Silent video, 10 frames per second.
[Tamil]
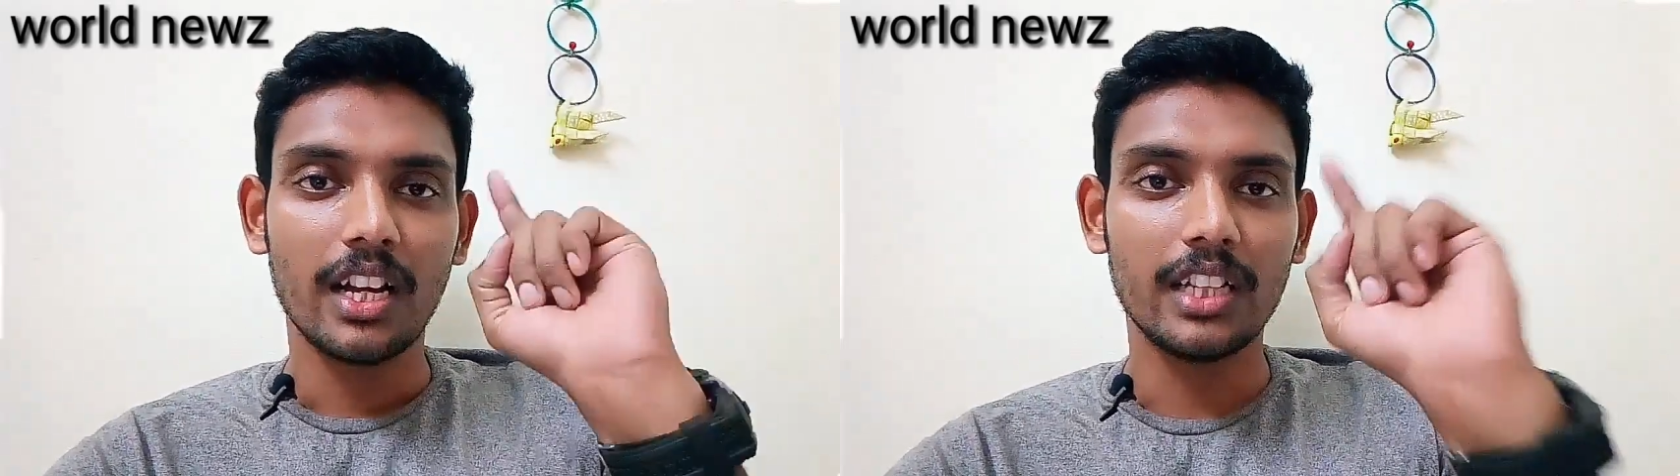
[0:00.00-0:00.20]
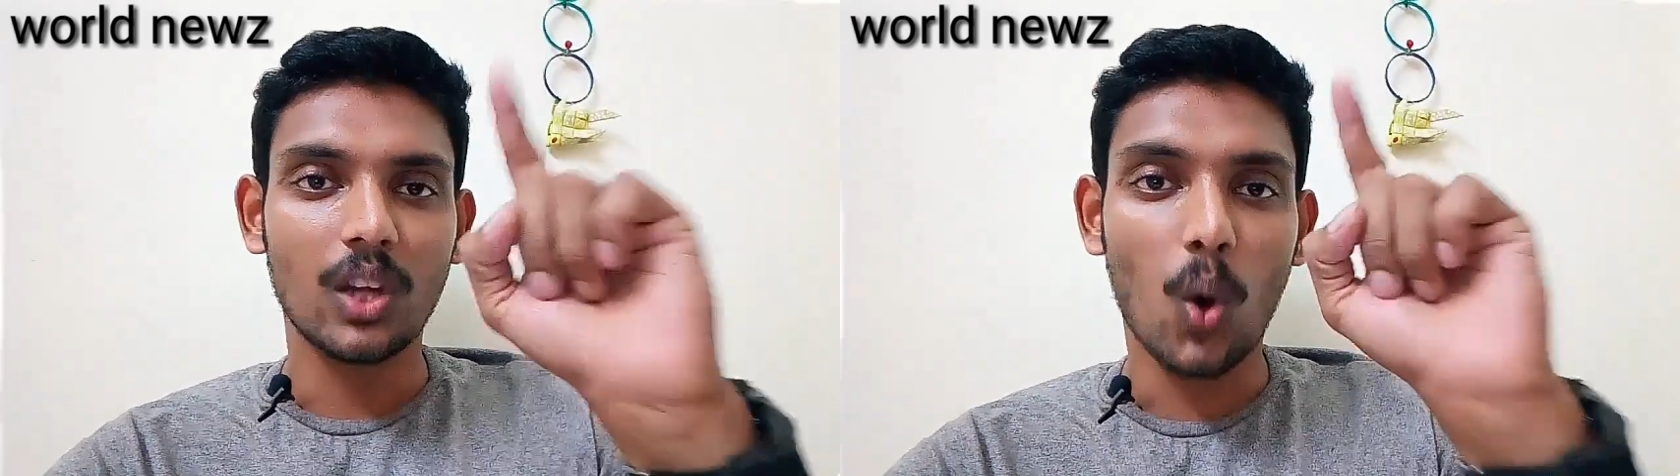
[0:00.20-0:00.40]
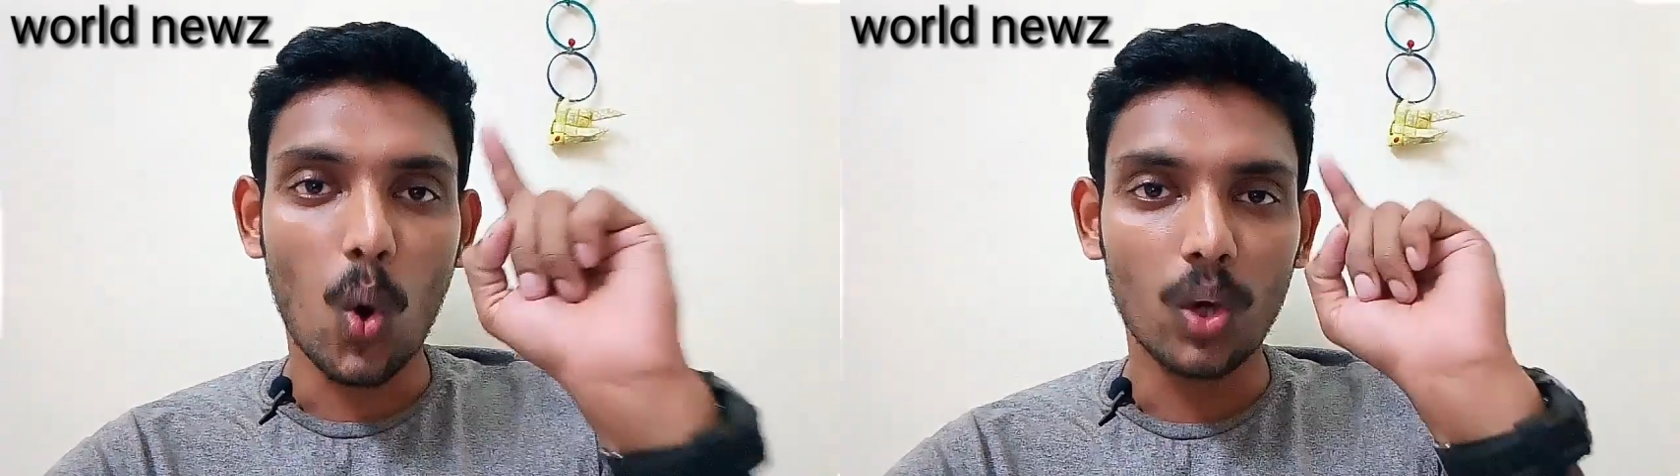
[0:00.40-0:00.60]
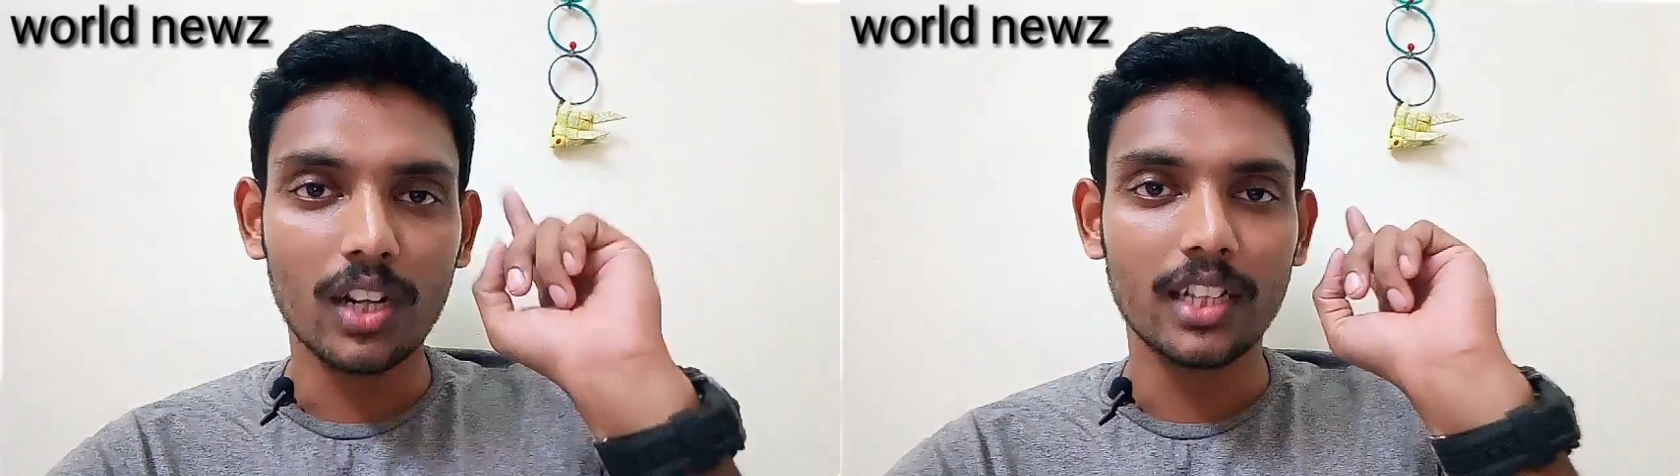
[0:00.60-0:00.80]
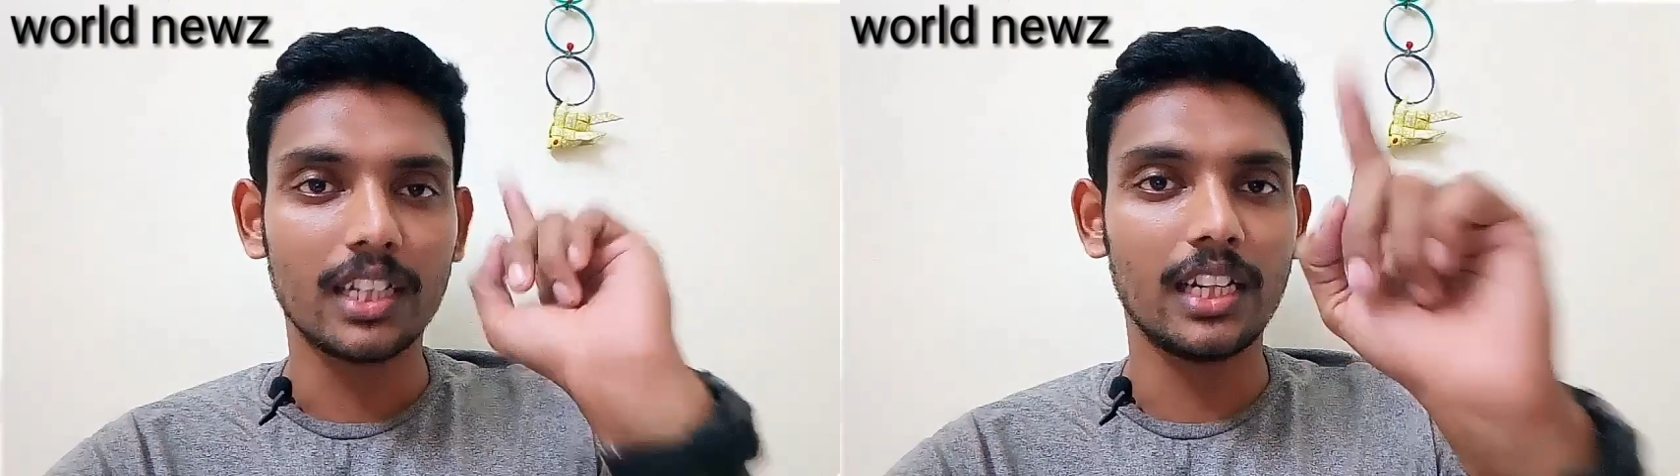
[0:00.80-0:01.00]
இந்த ஹோல்
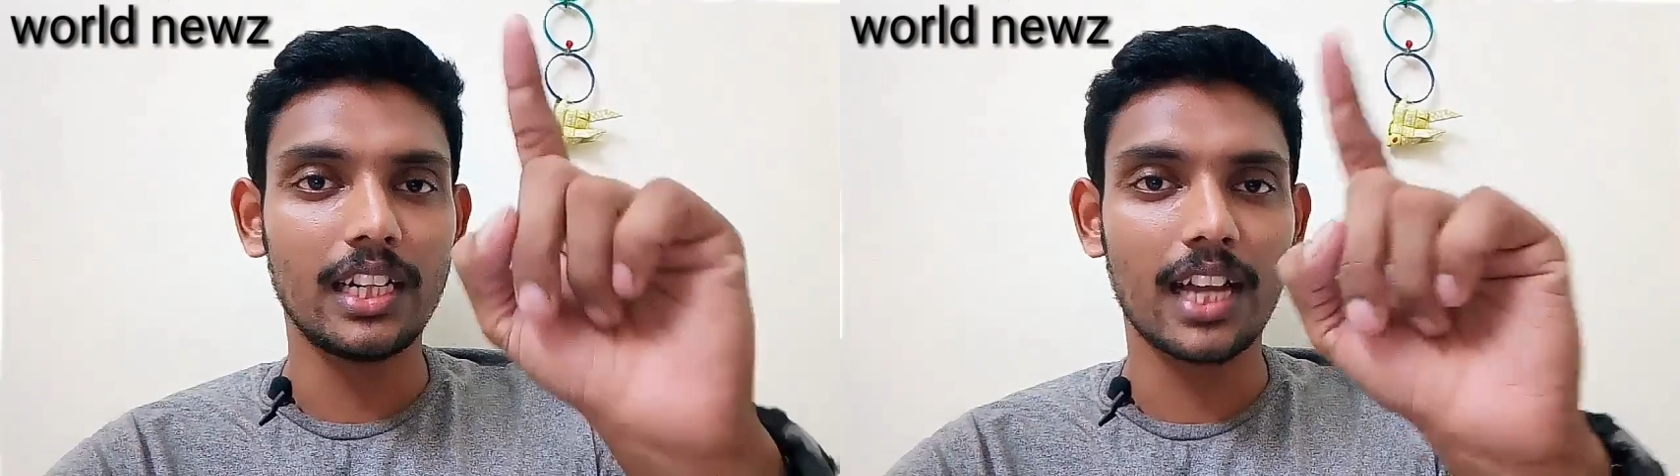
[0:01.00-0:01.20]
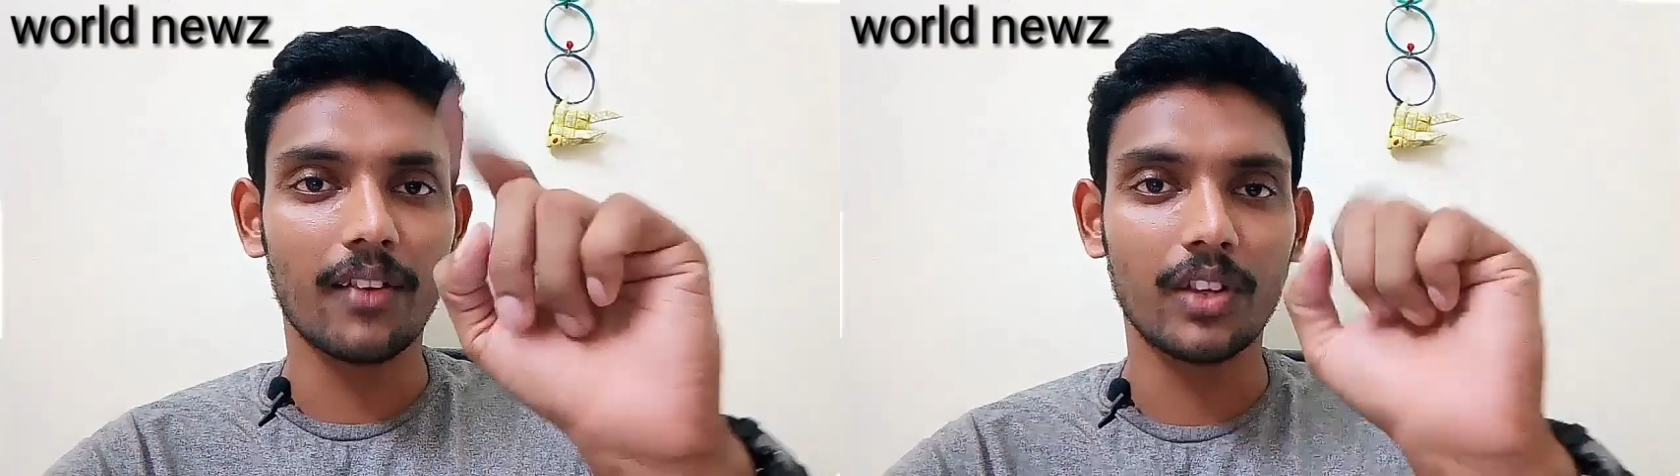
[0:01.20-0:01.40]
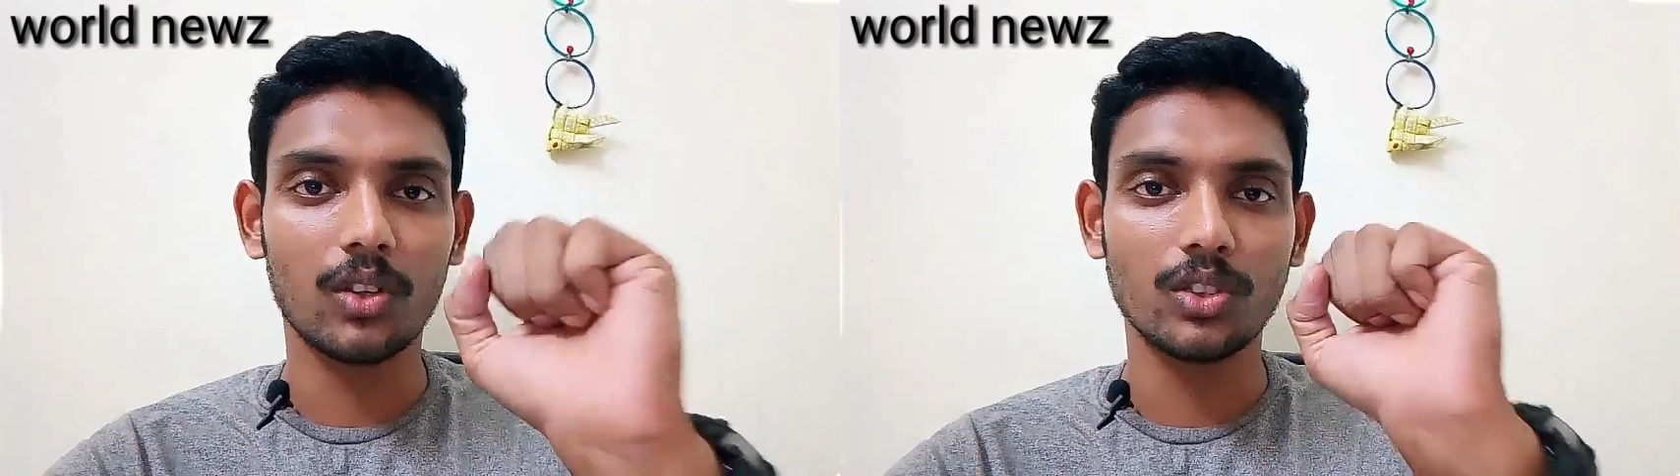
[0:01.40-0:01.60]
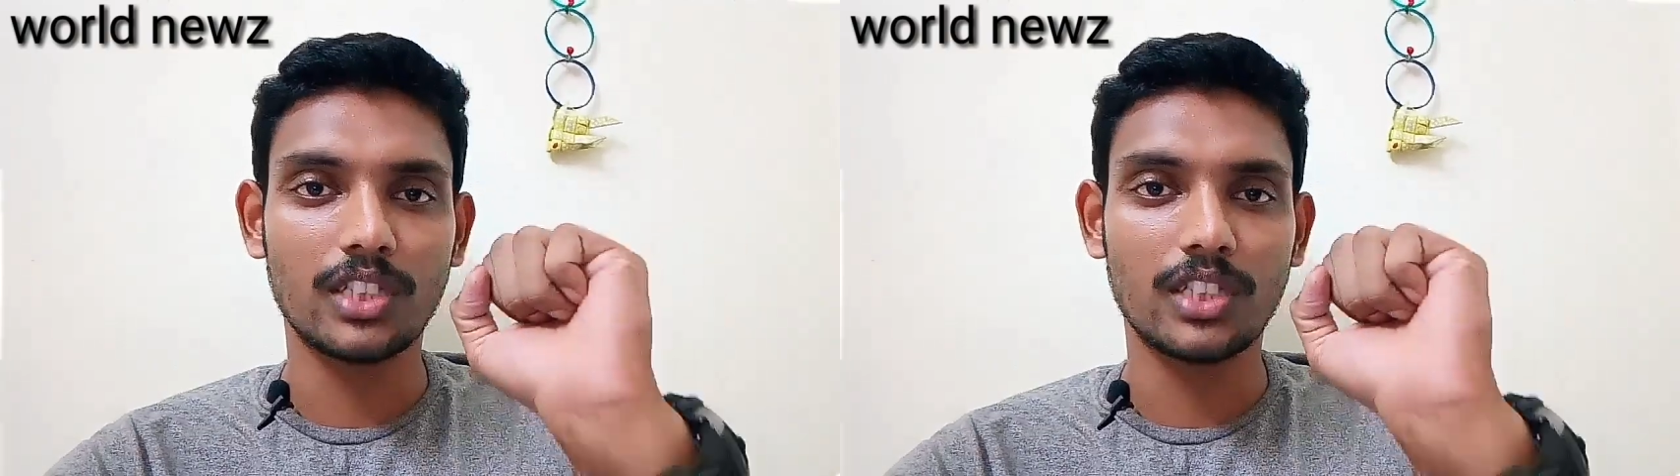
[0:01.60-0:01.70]
இந்தியாவையும்